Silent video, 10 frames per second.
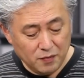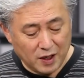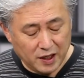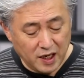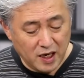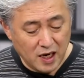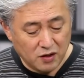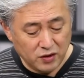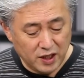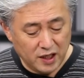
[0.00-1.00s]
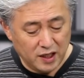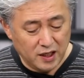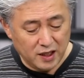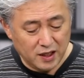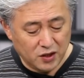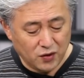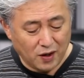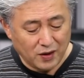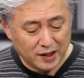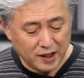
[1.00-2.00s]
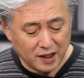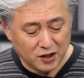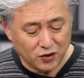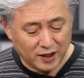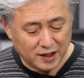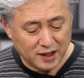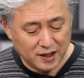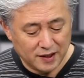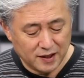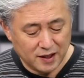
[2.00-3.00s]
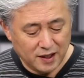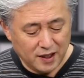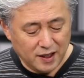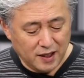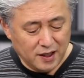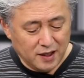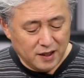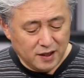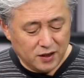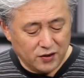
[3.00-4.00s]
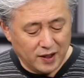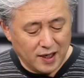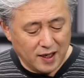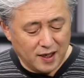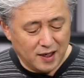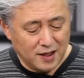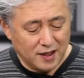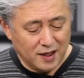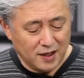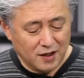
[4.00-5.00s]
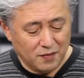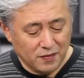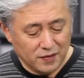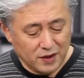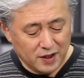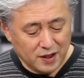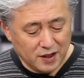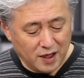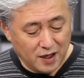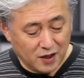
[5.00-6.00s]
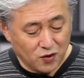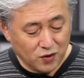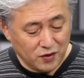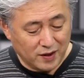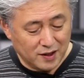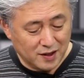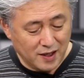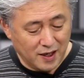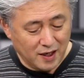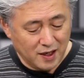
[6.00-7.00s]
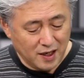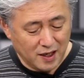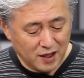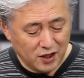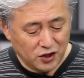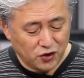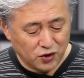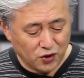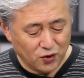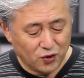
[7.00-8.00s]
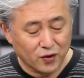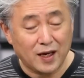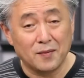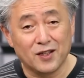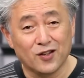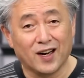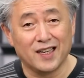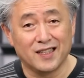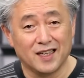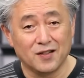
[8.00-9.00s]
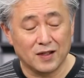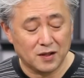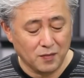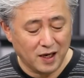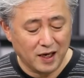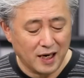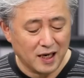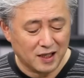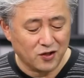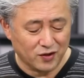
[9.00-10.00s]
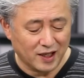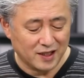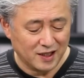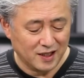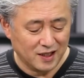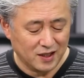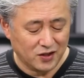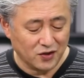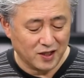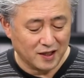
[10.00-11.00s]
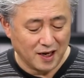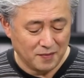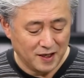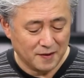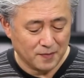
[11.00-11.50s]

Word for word: まあ、契約に加わった人たちそれが、えここにはですねえ首長と民と書いてありますまあ偉い人たちそして民、